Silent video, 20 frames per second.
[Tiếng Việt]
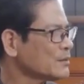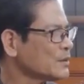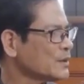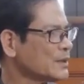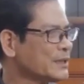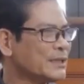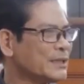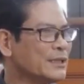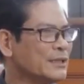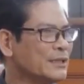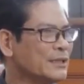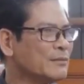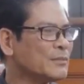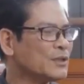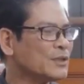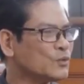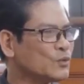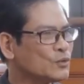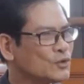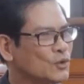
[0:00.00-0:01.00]
cho nên khi
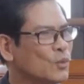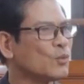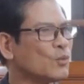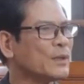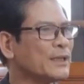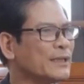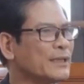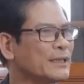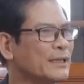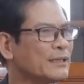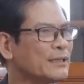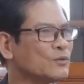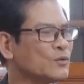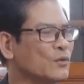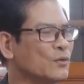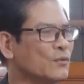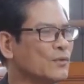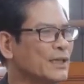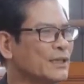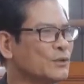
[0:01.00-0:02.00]
mà chú dùng ấy là
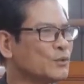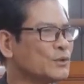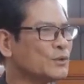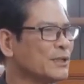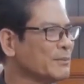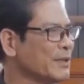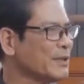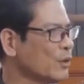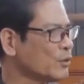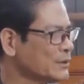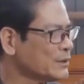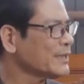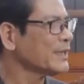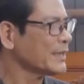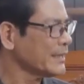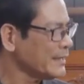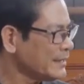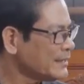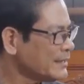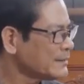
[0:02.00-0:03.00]
chú về chú tìm hiểu rất
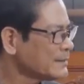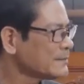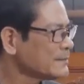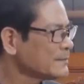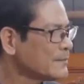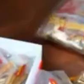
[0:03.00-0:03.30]
là kỹ.